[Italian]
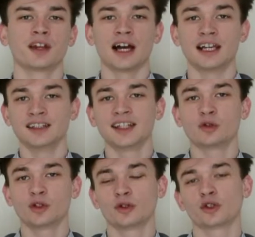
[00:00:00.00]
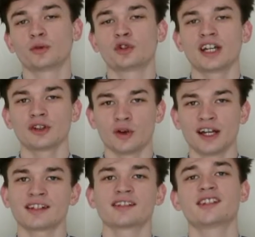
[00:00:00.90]
All'interno di questo progetto
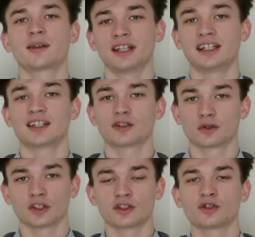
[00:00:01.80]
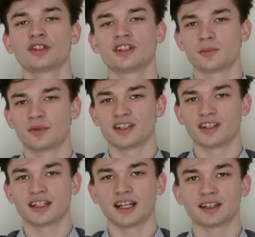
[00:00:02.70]
Aras, insieme ad altre associazioni, si è
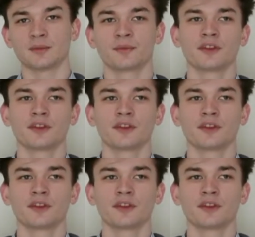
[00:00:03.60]
presentata